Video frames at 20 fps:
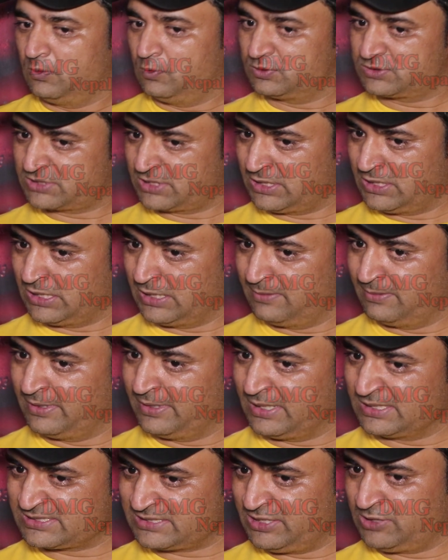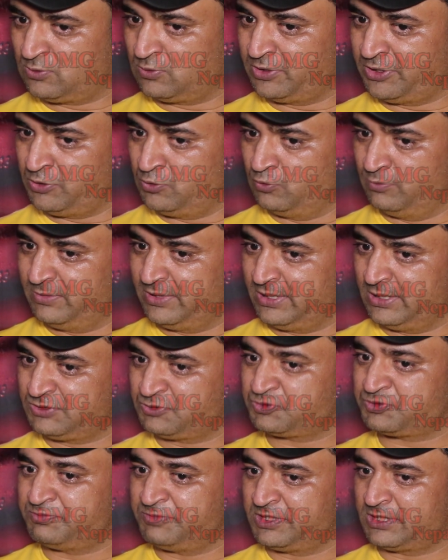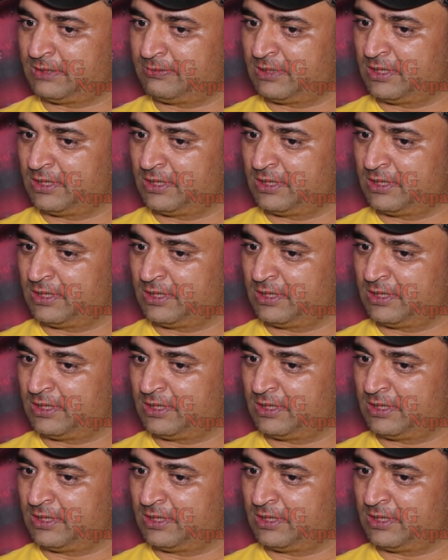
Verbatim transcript: उसका नाम है असली तो हिंदू में सुष्मिता